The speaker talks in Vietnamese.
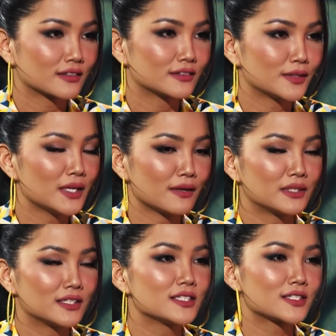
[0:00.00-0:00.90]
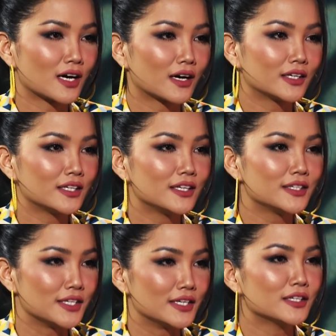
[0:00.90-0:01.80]
chỉ biết là mình đi đi đi
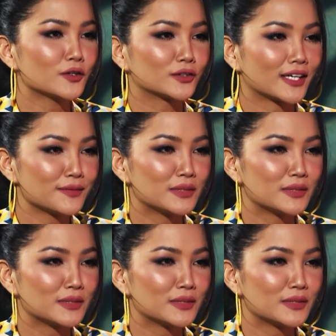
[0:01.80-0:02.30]
diễn rồi thấy ừ.